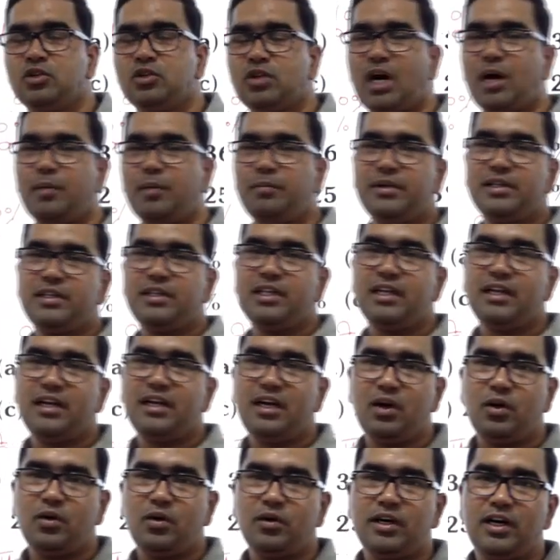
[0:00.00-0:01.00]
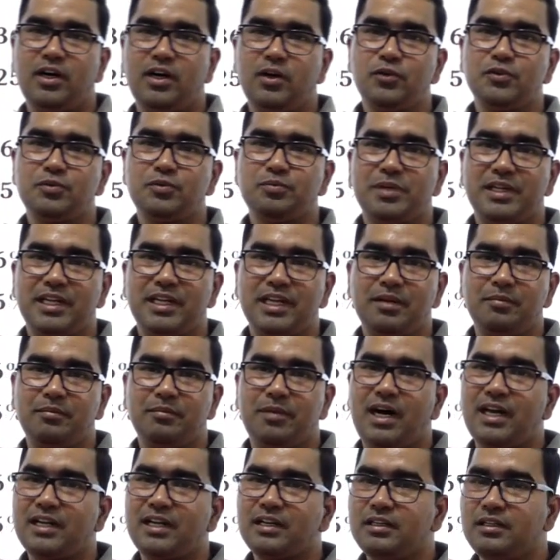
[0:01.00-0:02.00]
तो आपने देखा होगा उस पर एक
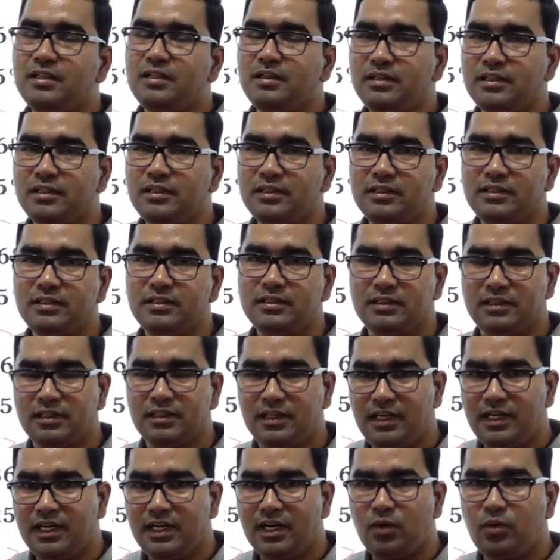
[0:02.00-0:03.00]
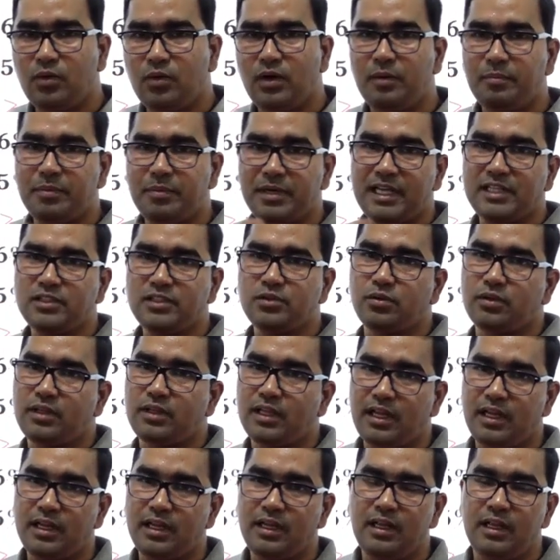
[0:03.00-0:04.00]
मार्क किया हुआ प्राइज होता
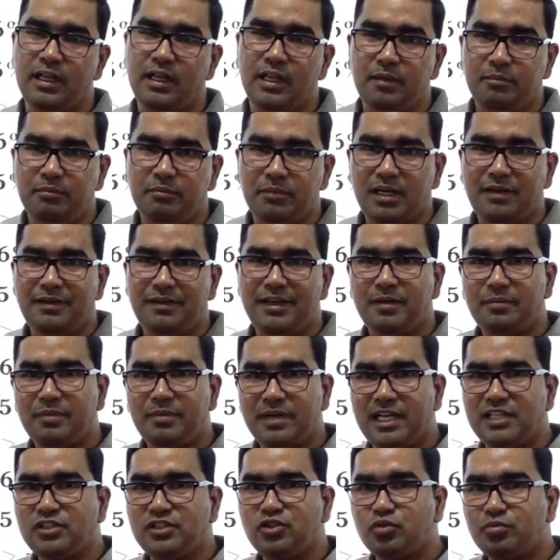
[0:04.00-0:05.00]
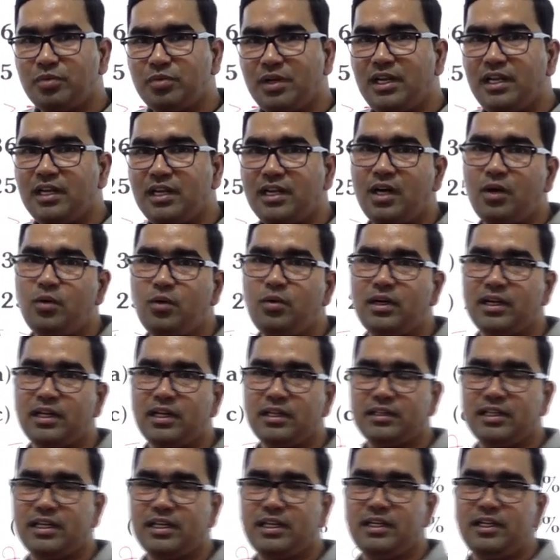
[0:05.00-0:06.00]
है मतलब एक प्राइज उस पर लिखा हुआ
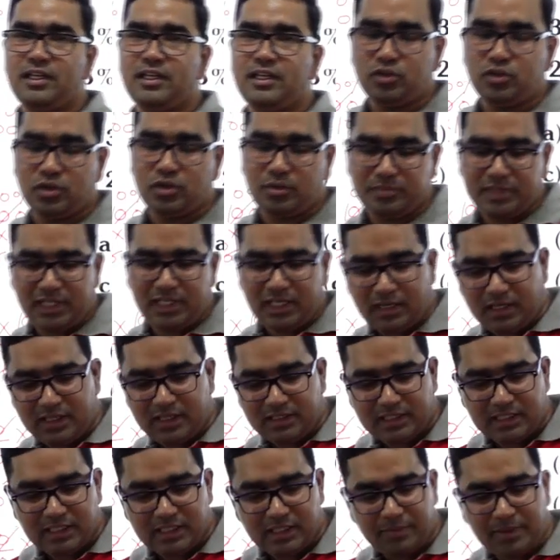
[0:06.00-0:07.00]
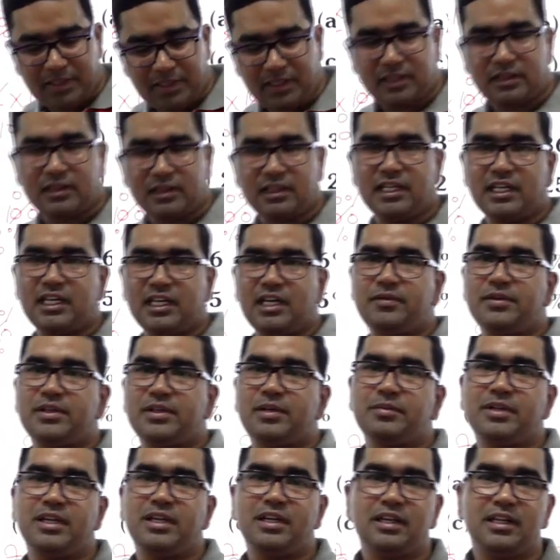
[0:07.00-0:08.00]
रहता है तो हम देख लेते हैं कि भाई कितने का फिर
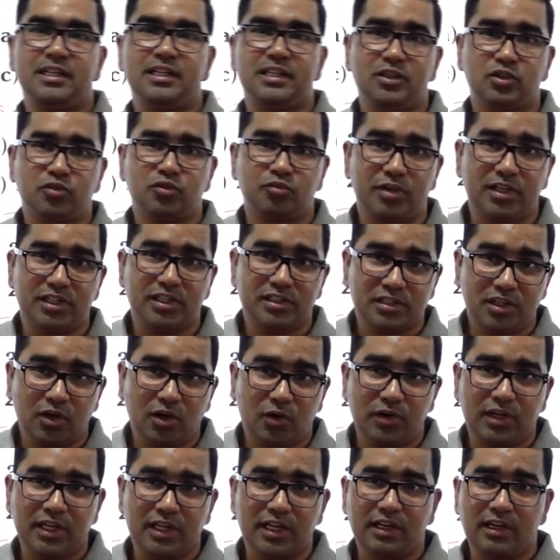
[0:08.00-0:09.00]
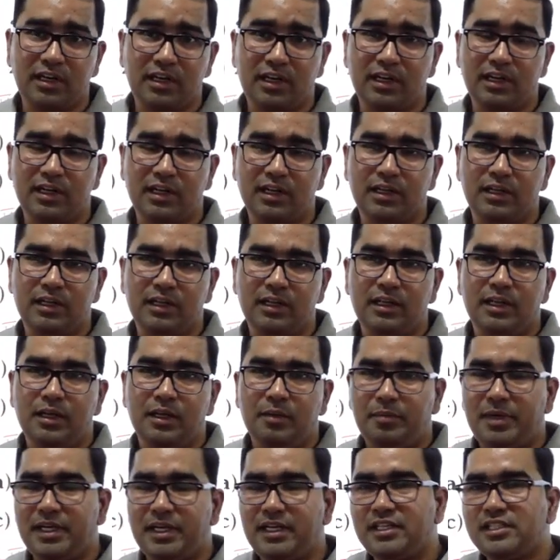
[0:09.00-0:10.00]
हम देख लेते हैं उस पर डिस्काउंट है कि नहीं है
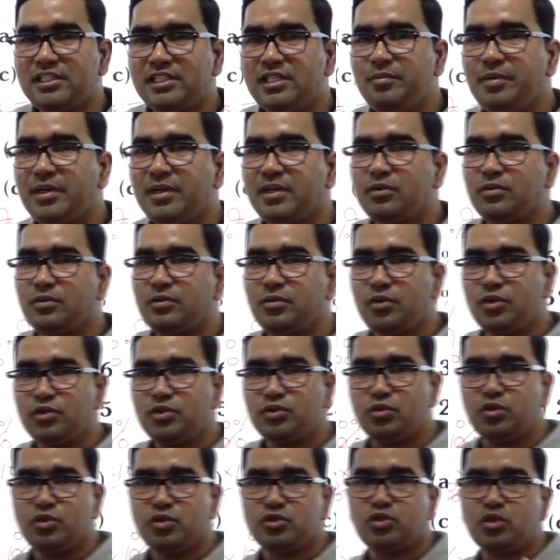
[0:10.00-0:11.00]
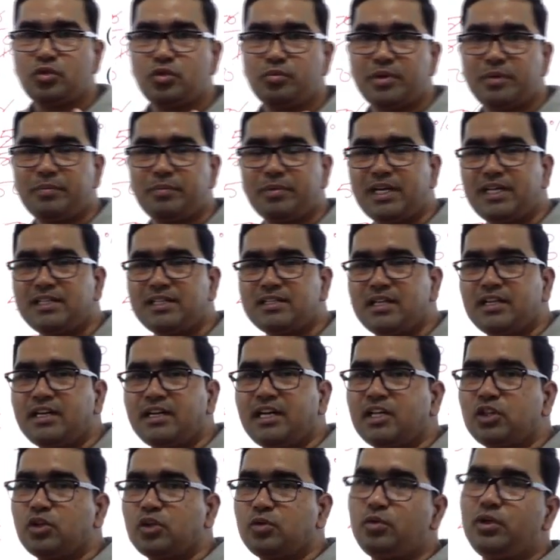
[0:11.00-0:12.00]
भाई किसी पर कुछ दो सौ रुपये प्राइज
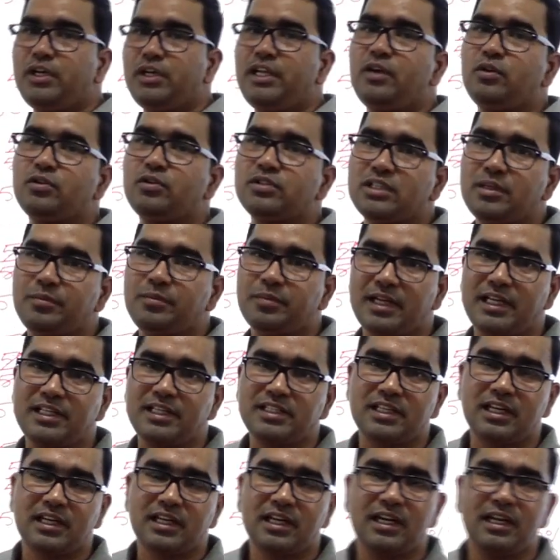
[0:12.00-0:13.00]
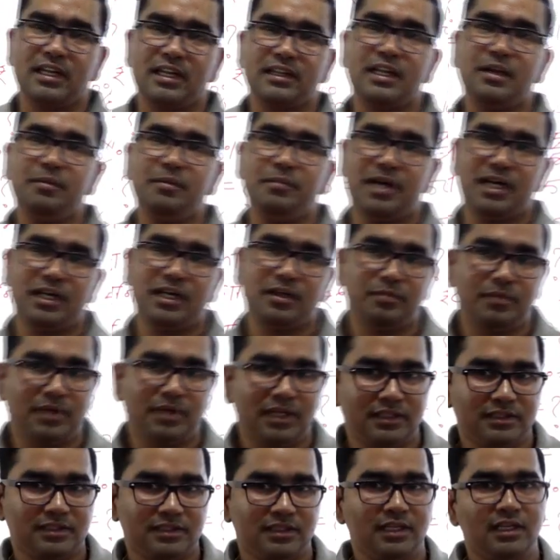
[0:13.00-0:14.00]
लिखा है तो वही उसका प्राइस क्या कहलाता है मार्क
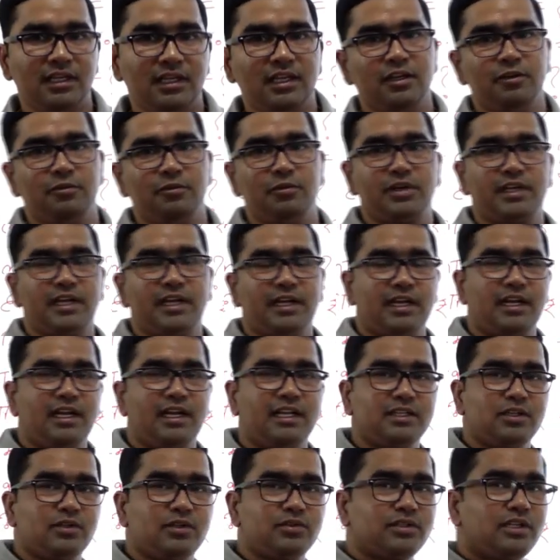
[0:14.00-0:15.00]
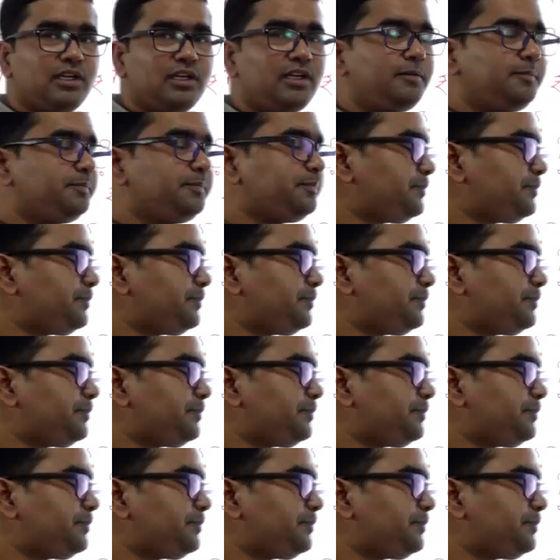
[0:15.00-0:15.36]
प्राइस वो क्या कहलाता है उसका